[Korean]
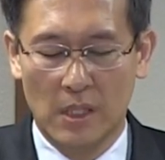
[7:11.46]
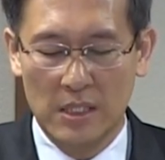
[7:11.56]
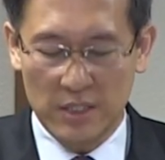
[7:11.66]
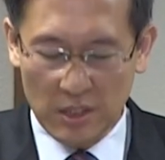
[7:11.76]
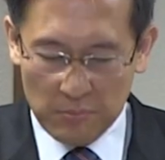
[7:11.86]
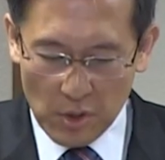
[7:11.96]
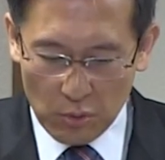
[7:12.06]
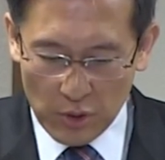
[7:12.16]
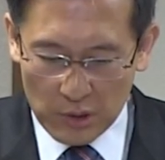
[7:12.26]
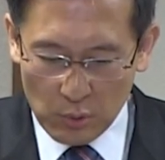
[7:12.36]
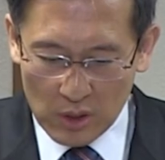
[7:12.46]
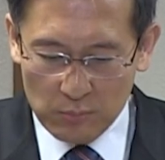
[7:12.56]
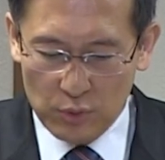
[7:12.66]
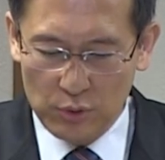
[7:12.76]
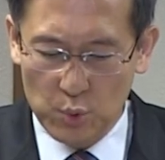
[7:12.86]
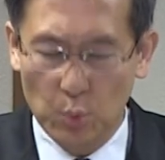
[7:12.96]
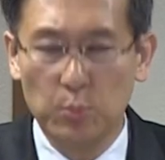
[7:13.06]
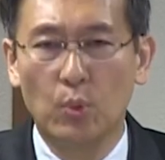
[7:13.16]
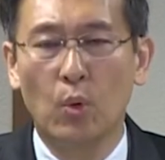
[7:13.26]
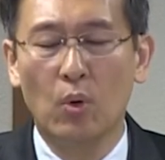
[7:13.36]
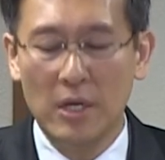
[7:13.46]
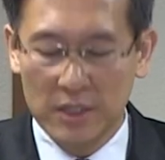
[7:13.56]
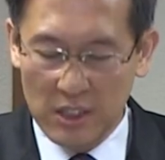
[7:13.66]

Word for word: 생명으로 인도하는 문은 좁고